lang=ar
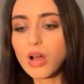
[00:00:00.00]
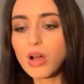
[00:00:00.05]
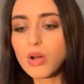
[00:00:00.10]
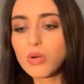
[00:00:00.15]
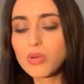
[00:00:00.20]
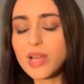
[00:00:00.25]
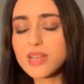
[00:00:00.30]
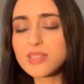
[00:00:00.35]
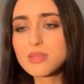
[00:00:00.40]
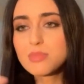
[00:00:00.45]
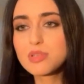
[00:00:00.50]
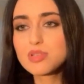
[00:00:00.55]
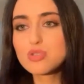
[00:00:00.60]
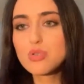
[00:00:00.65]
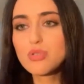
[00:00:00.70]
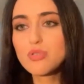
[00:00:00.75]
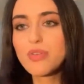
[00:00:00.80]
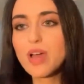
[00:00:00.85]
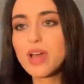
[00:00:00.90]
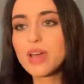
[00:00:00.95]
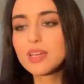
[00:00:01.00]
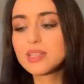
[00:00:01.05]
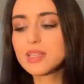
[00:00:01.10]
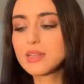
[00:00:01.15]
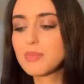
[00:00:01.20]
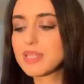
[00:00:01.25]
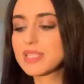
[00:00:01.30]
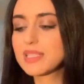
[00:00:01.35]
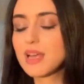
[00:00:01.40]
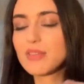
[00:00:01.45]
ولازم نشوف هاي
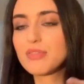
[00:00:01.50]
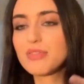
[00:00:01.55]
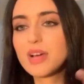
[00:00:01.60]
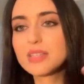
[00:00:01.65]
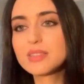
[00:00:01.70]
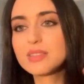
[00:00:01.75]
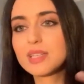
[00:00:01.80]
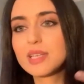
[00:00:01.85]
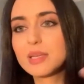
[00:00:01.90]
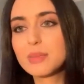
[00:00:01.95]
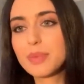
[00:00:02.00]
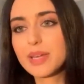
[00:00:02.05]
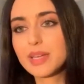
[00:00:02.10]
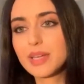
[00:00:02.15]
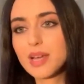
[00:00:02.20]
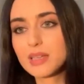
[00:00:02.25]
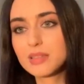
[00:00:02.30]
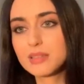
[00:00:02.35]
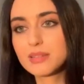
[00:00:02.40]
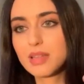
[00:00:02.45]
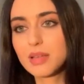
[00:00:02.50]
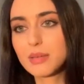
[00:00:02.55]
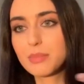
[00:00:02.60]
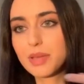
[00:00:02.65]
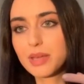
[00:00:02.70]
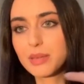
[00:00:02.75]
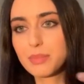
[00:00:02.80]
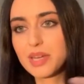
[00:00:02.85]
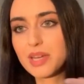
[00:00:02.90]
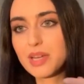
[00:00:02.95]
المسافات اللي بيناتنا
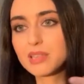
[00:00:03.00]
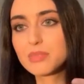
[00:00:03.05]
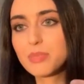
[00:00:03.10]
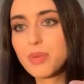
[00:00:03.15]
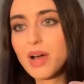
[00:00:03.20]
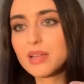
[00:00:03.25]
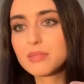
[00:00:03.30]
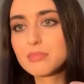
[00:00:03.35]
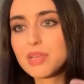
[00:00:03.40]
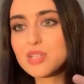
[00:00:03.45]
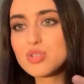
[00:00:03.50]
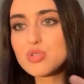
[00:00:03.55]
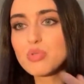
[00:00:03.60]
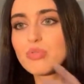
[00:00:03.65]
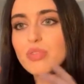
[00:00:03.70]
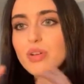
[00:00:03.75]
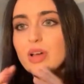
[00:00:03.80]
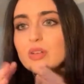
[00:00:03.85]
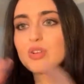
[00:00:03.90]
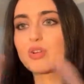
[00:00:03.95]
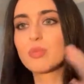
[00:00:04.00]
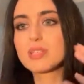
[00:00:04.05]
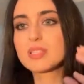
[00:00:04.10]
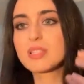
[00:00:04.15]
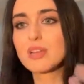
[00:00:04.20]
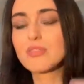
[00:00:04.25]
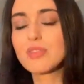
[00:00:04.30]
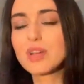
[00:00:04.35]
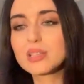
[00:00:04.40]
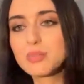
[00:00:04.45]
بينات بعض ما نشوفها انه
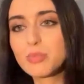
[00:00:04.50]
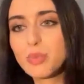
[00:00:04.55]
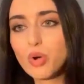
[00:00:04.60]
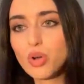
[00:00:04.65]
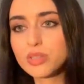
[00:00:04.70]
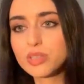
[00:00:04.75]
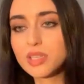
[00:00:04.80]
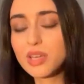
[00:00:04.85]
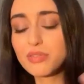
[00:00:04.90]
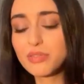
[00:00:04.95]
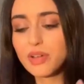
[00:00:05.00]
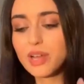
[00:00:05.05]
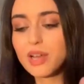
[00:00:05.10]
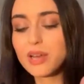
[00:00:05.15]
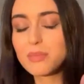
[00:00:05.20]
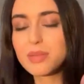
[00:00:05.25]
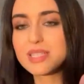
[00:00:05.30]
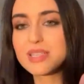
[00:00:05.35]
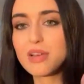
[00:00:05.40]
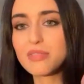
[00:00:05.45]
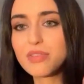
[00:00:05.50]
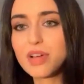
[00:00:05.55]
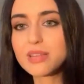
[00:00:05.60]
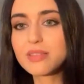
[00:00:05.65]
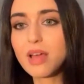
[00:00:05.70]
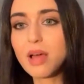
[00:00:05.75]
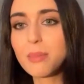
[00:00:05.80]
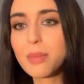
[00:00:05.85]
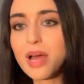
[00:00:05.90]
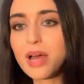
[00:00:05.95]
مسافات بعد هي فعلا مسافات
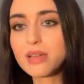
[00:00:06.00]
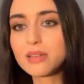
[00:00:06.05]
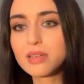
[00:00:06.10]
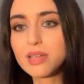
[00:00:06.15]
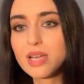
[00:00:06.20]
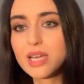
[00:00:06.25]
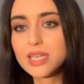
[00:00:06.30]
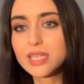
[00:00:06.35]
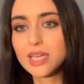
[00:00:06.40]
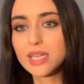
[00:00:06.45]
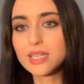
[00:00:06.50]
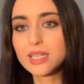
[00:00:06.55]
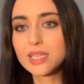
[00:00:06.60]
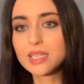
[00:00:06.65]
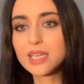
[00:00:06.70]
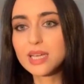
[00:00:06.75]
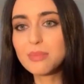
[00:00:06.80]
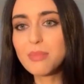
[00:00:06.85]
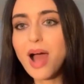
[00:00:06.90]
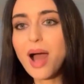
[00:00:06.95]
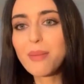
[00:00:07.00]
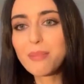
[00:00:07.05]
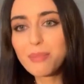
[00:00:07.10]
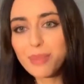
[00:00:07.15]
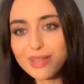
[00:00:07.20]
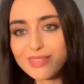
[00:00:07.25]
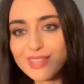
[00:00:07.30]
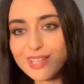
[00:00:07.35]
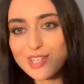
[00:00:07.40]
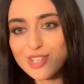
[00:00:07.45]
امان يعني كل ما
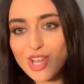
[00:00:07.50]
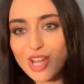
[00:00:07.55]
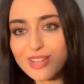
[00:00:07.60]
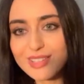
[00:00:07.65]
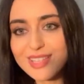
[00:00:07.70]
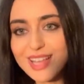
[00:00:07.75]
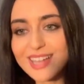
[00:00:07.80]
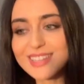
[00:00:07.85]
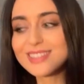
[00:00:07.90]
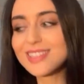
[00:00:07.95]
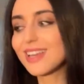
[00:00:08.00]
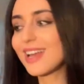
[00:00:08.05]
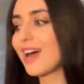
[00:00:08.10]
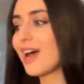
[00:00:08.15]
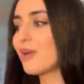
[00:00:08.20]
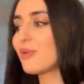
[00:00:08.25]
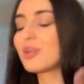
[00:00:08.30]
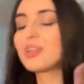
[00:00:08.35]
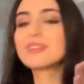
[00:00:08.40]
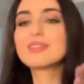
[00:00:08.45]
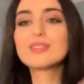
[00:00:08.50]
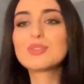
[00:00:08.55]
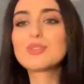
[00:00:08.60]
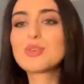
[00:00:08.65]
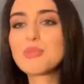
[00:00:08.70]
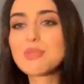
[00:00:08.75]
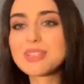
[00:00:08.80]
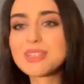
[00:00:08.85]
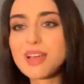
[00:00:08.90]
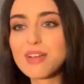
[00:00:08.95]
حبيت الشخص اكثر حاول
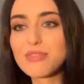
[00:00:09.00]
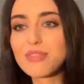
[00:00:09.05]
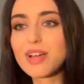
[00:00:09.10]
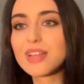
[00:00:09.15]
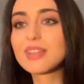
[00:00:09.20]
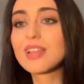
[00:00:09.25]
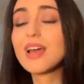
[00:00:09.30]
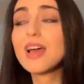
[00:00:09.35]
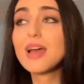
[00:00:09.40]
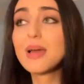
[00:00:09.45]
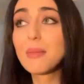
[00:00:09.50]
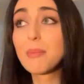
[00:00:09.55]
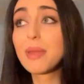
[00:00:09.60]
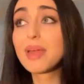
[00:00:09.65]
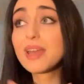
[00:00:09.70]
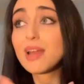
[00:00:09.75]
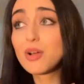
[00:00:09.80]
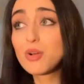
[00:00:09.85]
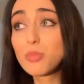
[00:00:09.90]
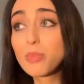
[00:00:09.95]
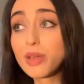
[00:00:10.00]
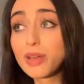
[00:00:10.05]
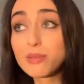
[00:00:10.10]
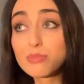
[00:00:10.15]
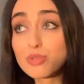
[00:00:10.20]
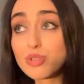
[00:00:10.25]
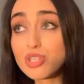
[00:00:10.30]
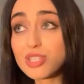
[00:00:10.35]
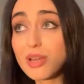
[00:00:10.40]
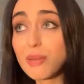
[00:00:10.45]
تترك مسافات بينك وبين
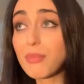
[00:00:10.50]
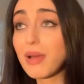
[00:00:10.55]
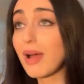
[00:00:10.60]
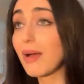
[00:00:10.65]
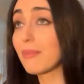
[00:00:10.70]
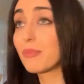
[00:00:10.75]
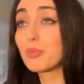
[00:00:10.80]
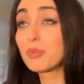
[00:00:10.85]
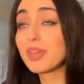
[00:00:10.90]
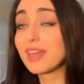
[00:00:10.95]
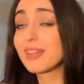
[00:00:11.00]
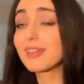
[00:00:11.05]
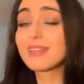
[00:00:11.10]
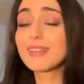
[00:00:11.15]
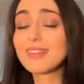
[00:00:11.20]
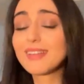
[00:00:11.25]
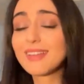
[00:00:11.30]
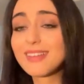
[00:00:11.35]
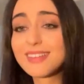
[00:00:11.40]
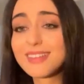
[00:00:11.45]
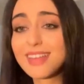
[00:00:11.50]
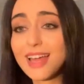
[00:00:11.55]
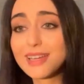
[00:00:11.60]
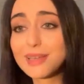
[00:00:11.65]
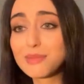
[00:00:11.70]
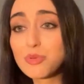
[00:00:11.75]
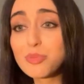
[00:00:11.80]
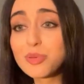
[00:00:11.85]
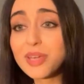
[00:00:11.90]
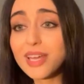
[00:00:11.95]
المجتمع ممكن
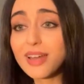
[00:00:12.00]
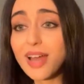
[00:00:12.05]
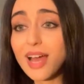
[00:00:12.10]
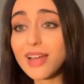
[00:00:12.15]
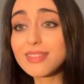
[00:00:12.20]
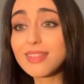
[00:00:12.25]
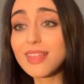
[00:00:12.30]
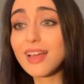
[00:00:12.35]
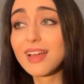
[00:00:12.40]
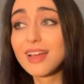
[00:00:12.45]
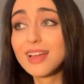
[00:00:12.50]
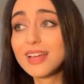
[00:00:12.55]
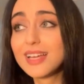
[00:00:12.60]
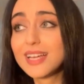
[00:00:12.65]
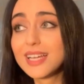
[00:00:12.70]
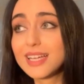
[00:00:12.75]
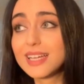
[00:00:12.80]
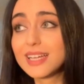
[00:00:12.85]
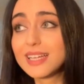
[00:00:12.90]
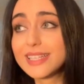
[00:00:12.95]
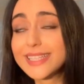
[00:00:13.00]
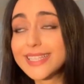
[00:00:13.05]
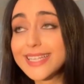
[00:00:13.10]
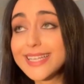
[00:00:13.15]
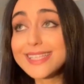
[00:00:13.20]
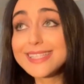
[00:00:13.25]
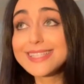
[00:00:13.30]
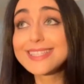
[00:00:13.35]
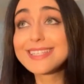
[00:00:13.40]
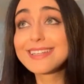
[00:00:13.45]
يعني ممكن حتى آه،
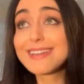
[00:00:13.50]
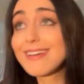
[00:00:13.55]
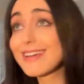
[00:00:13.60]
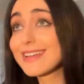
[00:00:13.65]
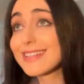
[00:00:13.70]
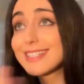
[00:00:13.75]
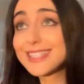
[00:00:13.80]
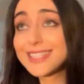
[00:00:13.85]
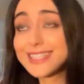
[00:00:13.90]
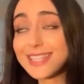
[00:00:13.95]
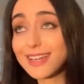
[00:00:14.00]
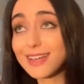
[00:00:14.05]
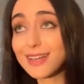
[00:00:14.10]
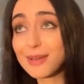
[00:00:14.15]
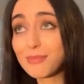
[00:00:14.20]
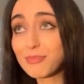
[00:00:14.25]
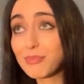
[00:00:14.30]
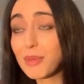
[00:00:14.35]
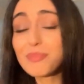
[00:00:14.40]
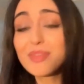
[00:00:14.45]
ناذي ناس آه، ما